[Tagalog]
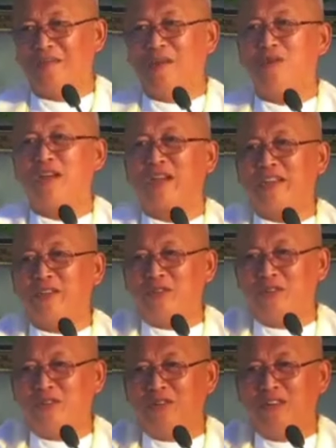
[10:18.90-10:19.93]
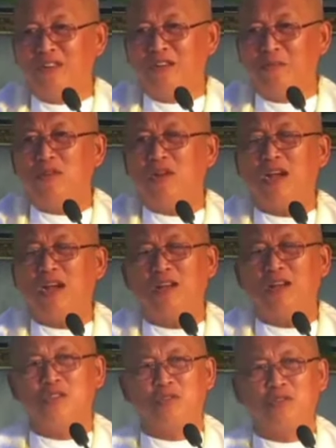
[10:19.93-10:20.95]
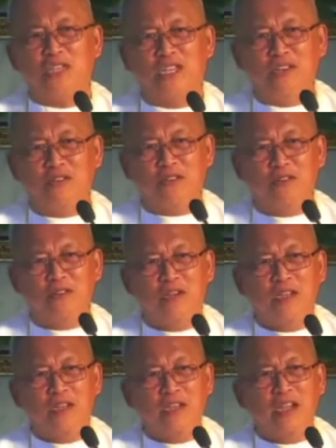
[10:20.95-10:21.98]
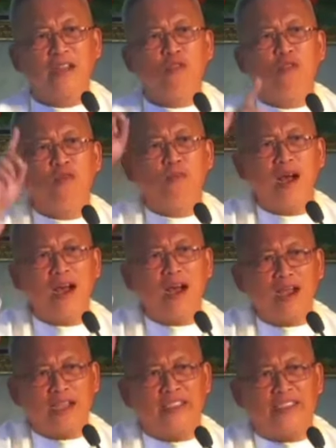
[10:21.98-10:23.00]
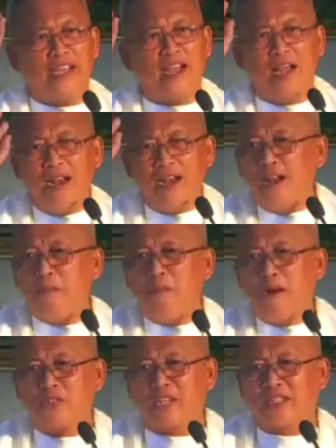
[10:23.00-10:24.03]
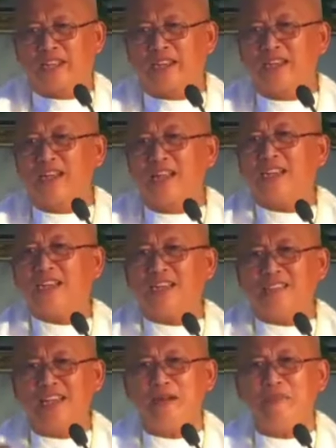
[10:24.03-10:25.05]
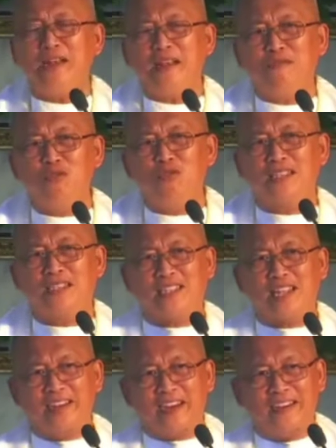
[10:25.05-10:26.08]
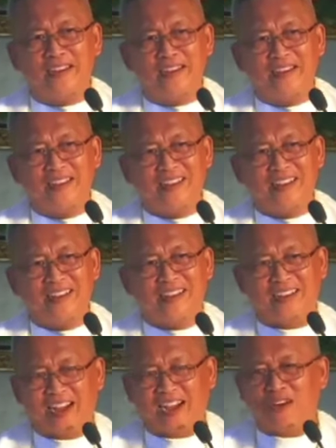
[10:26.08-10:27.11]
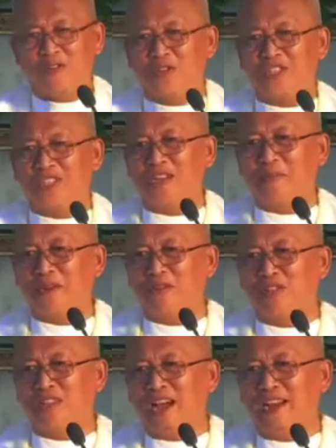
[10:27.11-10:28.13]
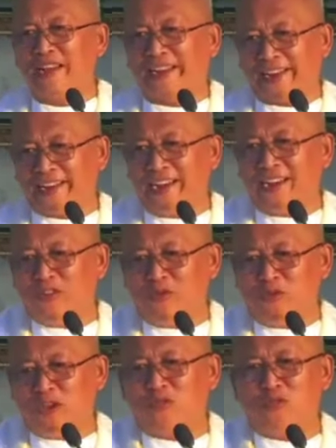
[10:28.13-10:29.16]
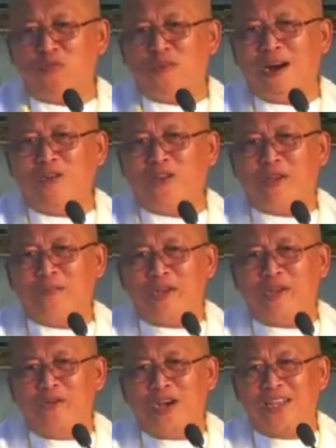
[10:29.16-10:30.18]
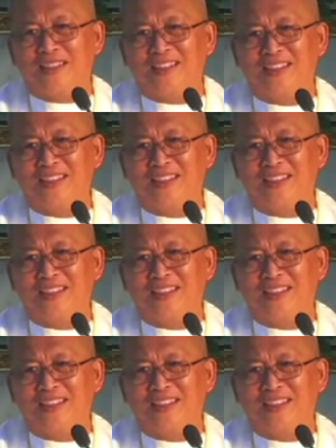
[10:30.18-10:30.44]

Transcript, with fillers: mao ang Ginoo muna ang gustos Ginoo higugma agid siya labaw sa tanan kay siya may nagbuhat sa tanan ana ah, nga unsa naman unta ani karina no imong higugmaon ang binuhat